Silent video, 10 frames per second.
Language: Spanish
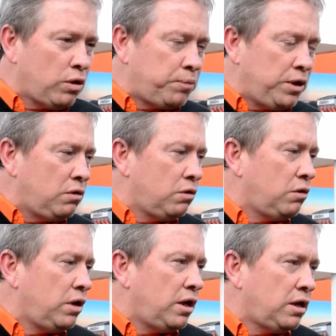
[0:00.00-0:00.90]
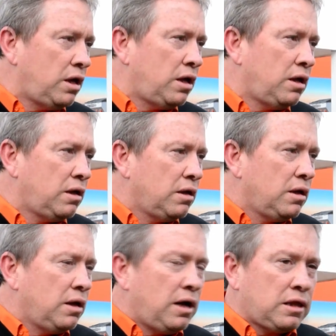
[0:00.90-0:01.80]
a pico eh,
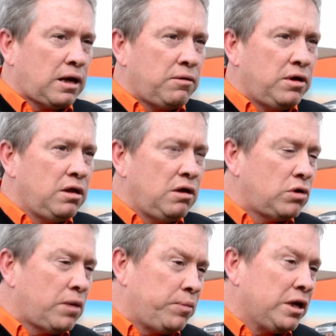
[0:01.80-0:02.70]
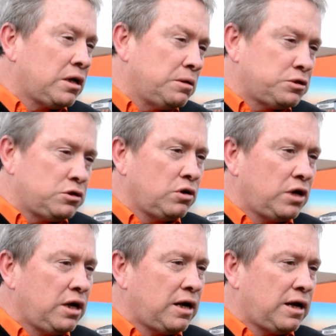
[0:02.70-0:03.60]
a través de una prescripción
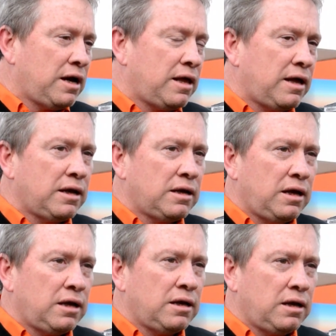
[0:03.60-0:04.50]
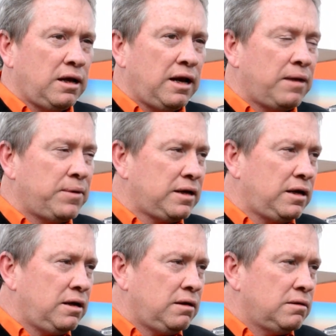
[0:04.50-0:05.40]
que es cargada en, la máquina.